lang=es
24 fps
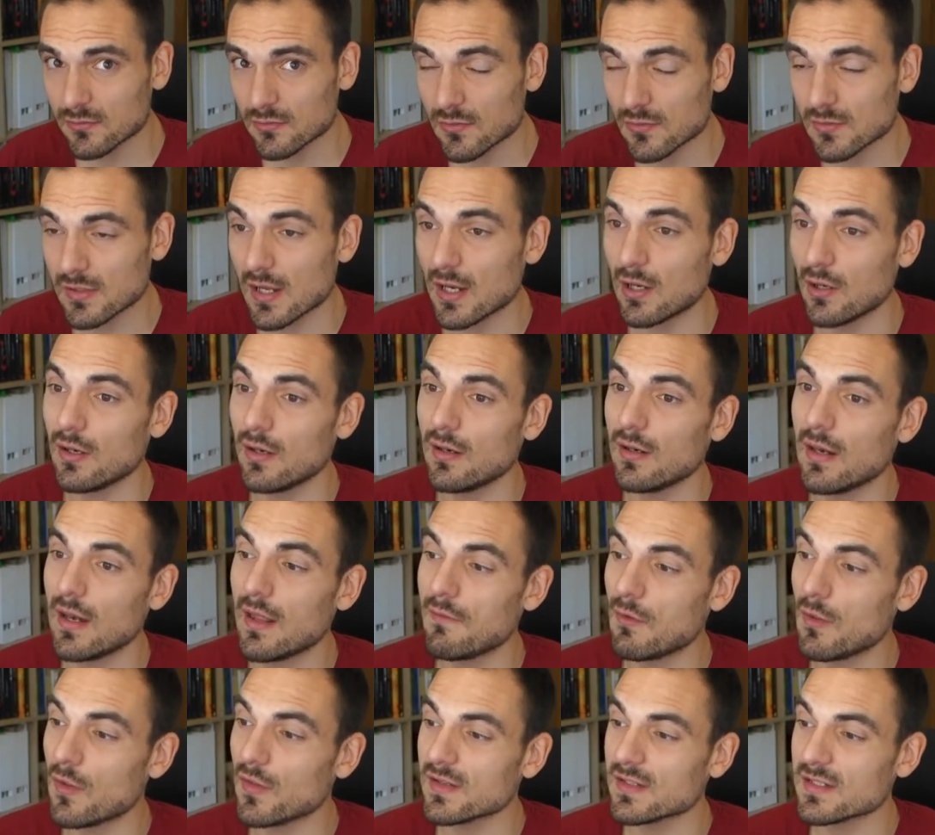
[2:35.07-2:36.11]
O sea, la
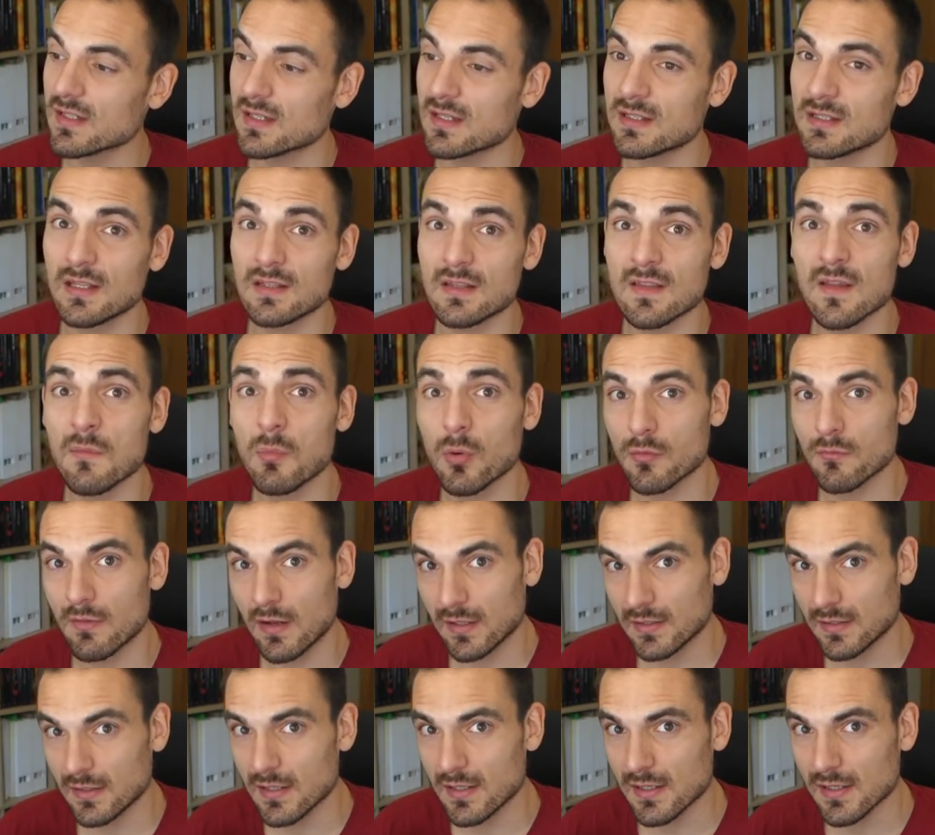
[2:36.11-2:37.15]
B12 se sintetiza por
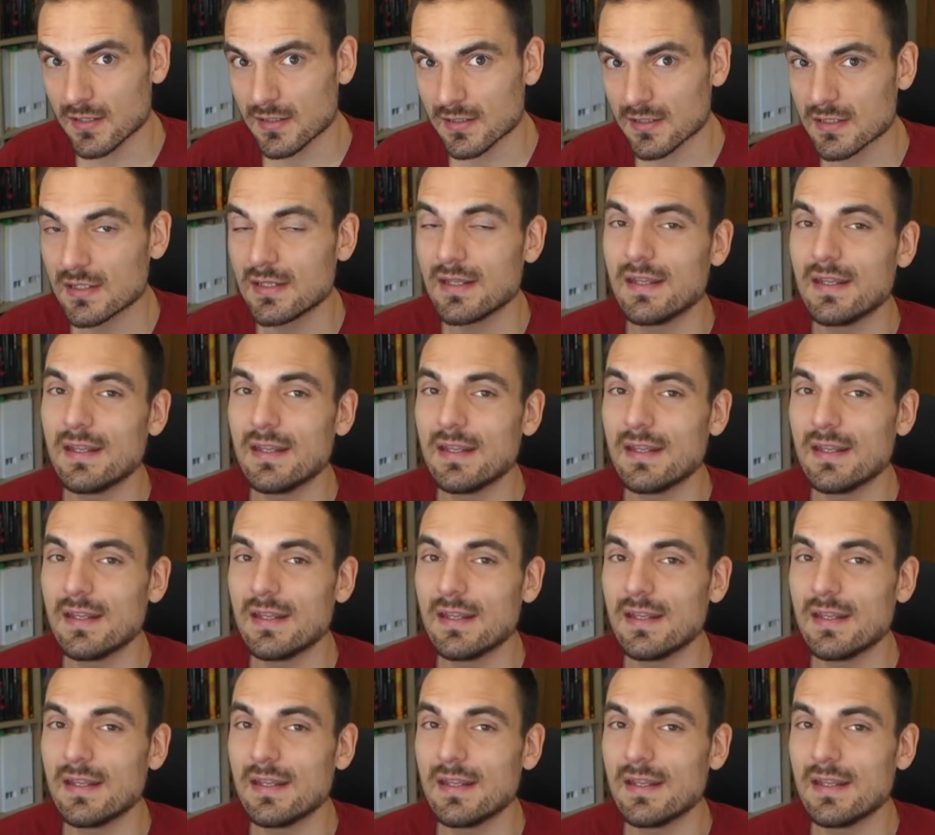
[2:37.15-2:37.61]
bacterias.